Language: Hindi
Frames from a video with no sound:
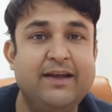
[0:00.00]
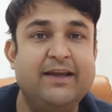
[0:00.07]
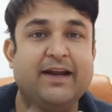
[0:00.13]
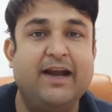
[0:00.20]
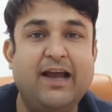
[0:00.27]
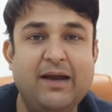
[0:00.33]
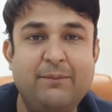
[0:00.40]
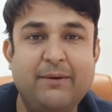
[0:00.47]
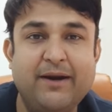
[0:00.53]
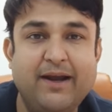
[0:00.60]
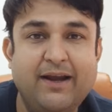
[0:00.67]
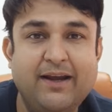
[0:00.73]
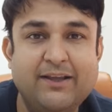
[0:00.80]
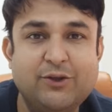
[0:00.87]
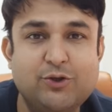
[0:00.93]
किराया पर
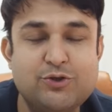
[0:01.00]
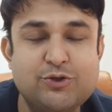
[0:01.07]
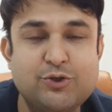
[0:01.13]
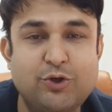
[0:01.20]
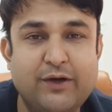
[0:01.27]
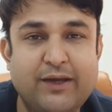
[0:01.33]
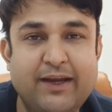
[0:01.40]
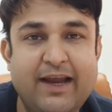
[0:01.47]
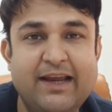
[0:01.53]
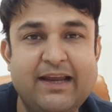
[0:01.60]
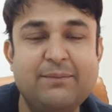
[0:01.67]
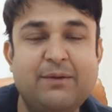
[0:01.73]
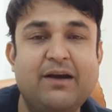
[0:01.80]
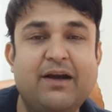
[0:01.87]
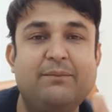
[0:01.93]
आया है दोस्तों किराए
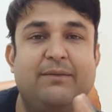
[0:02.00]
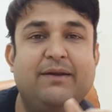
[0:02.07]
के मकान